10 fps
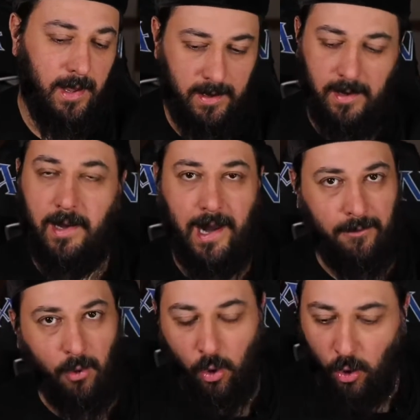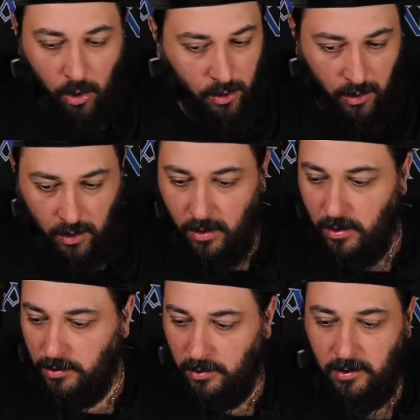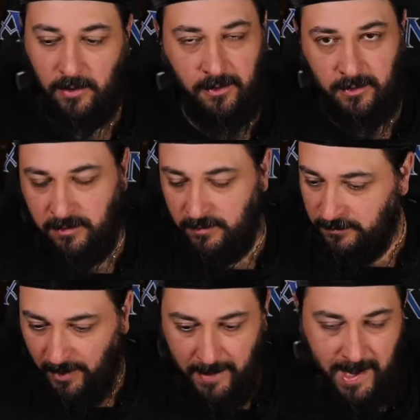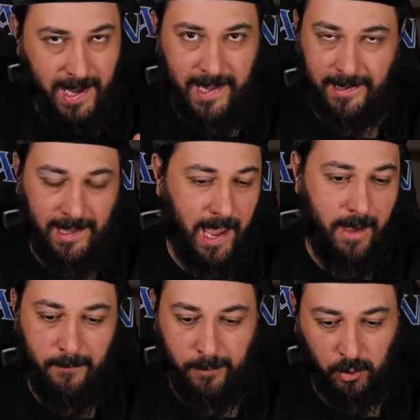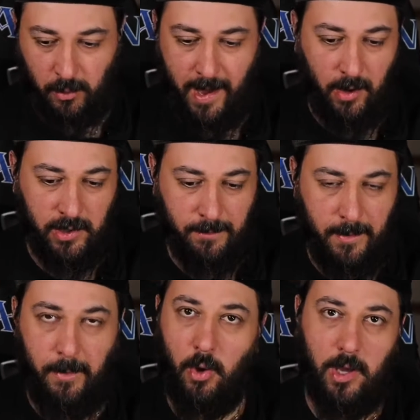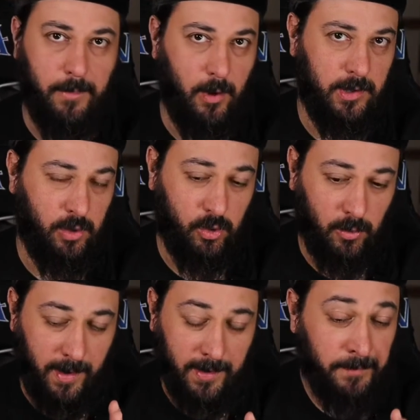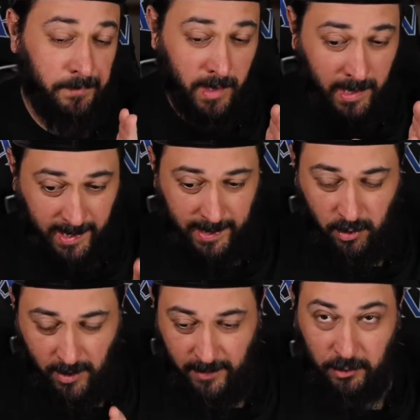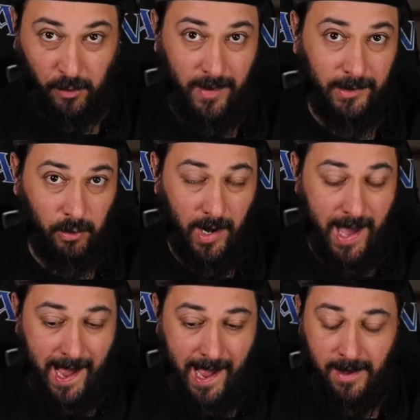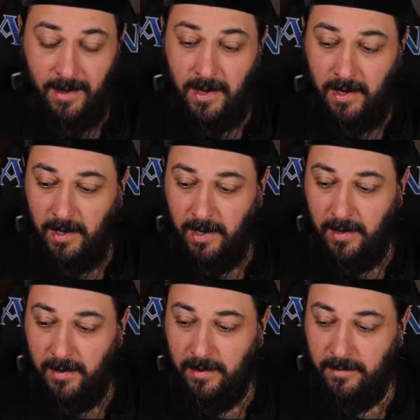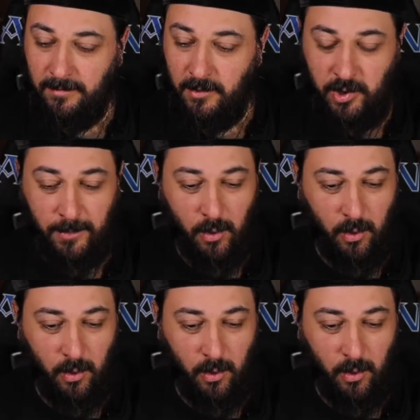eh, lavoro, eh, famiglie, tempo, insomma erano sempre pochi, però adesso insomma credo di aver trovato la, eh, diciamo